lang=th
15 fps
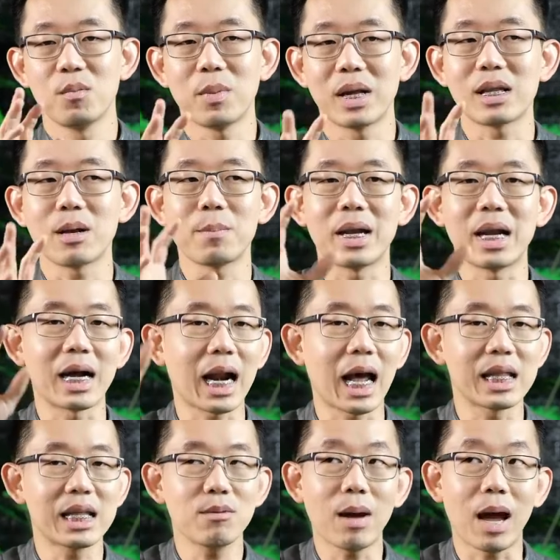มันจะเป็นอะไร
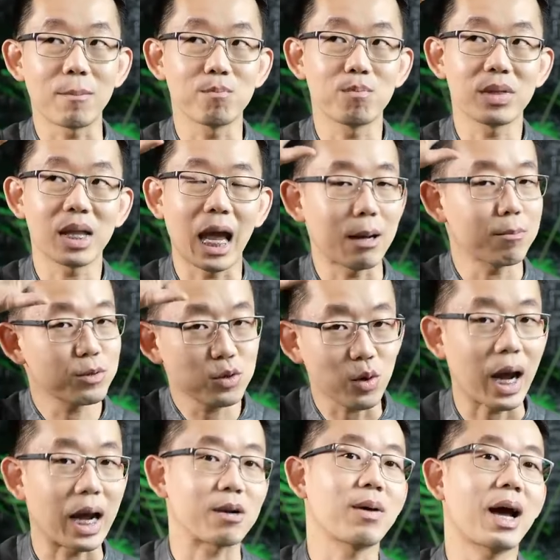ที่แบบแอบสแต
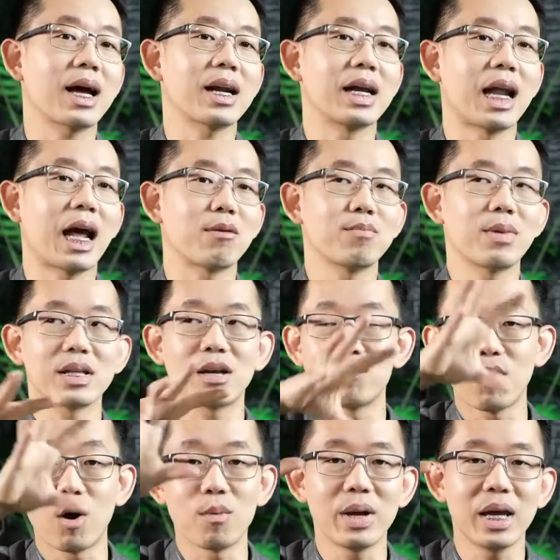รกมากเลยนะครับมันจะ
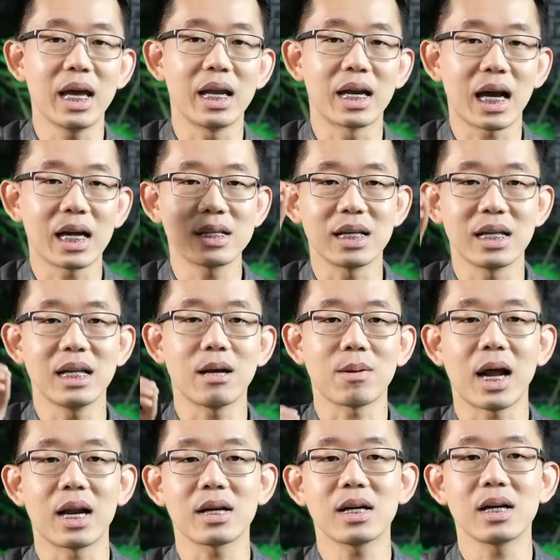มองไม่เห็นนะครับสิ่งที่
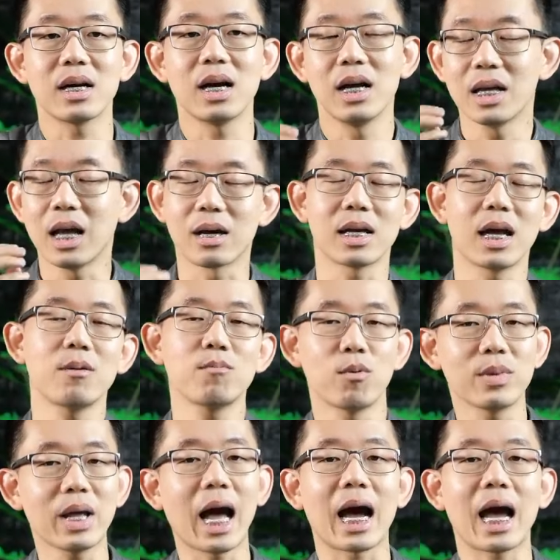สำคัญก็คืออย่างเช่นผ
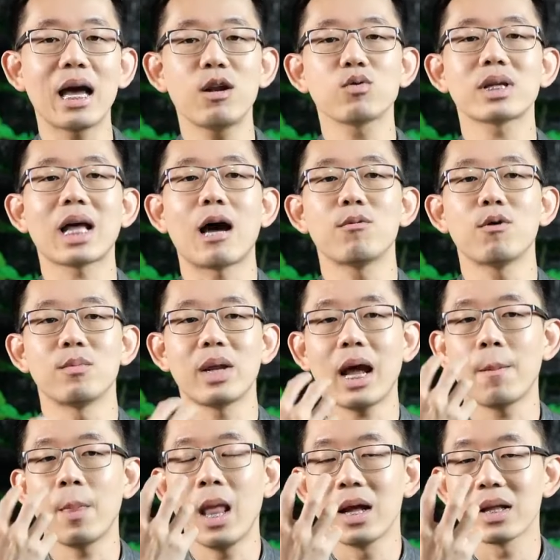มอยากให้ลูกสาวผมเนี่ย